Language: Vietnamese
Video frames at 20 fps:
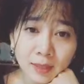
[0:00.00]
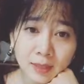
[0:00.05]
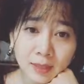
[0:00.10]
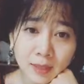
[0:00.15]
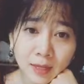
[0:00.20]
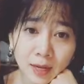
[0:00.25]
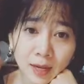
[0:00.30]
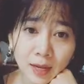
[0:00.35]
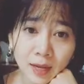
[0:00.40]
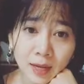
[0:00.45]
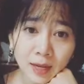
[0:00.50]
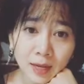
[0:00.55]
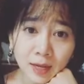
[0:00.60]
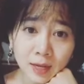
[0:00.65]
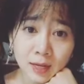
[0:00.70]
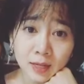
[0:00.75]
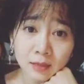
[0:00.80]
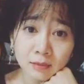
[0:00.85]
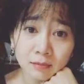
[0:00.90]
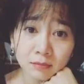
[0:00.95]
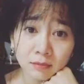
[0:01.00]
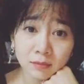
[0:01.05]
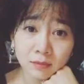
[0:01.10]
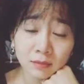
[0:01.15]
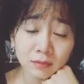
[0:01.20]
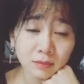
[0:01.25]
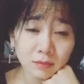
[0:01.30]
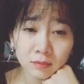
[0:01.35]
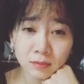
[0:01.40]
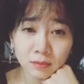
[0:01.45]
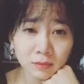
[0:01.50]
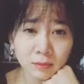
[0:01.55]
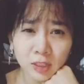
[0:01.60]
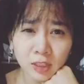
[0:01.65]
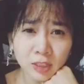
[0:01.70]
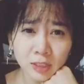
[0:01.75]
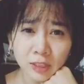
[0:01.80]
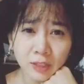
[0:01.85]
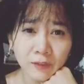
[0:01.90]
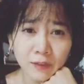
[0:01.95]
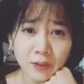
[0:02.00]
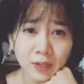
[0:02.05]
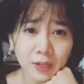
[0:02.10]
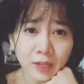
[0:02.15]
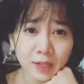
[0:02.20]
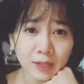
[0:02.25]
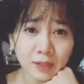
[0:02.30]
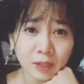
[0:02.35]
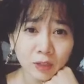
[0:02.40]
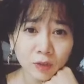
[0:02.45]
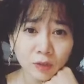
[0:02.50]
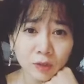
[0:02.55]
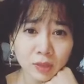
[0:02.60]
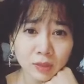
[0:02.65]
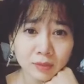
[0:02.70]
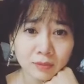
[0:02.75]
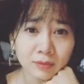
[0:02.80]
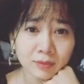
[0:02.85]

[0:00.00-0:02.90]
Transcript: Nên là cứ nghĩ về khía cạnh tiêu cực